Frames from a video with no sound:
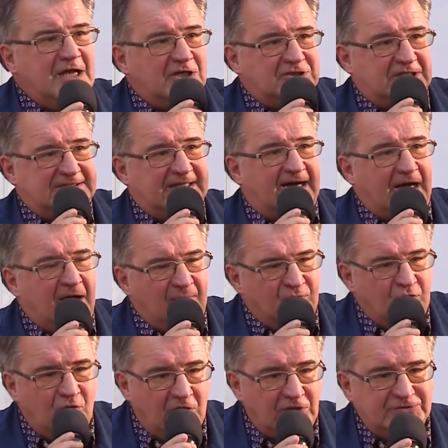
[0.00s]
że ta
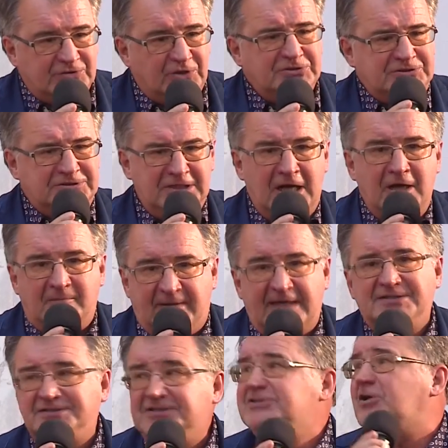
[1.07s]
młodość
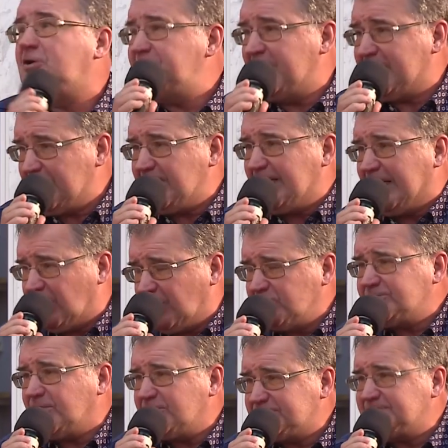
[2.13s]
będzie się opierała o
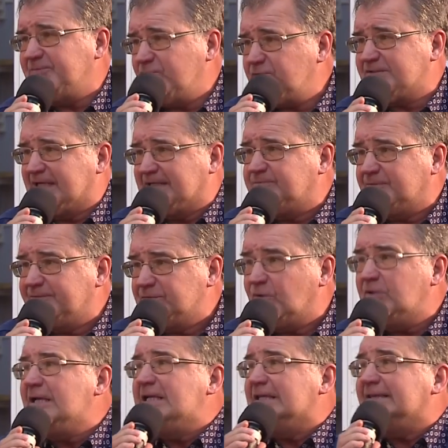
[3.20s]
to, o czym Józek mówił,
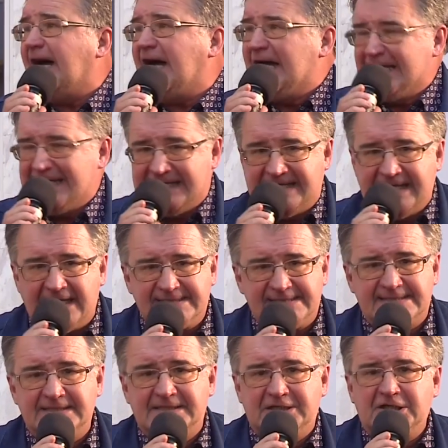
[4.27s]
na
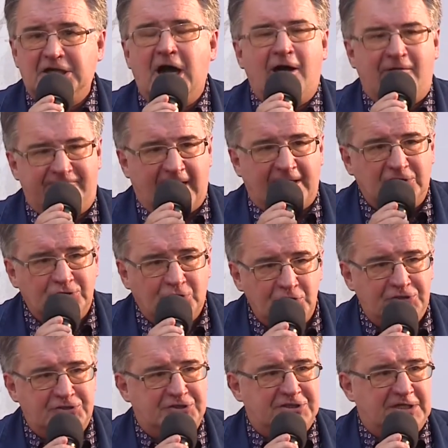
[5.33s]
jasnych
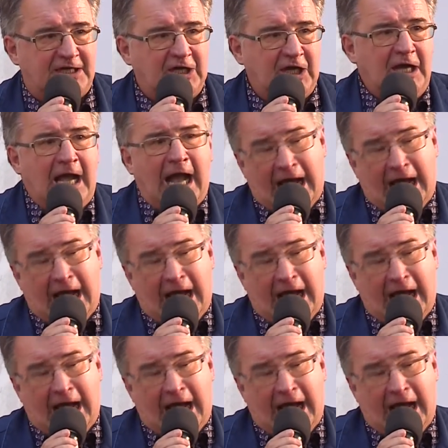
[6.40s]
wartościach,